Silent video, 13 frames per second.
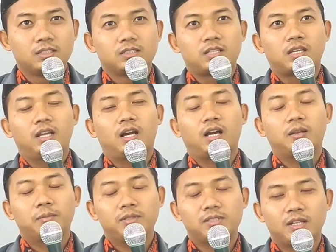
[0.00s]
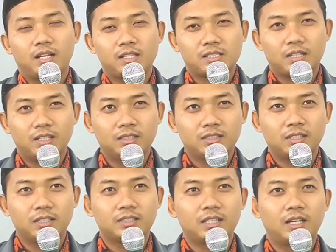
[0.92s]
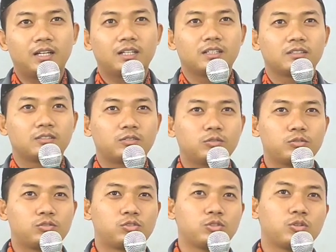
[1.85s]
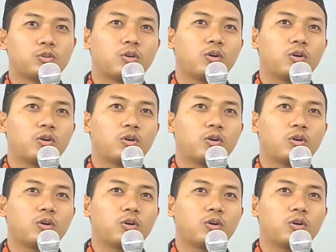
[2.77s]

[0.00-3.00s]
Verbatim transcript: saya akan menjelaskan tentang tujuh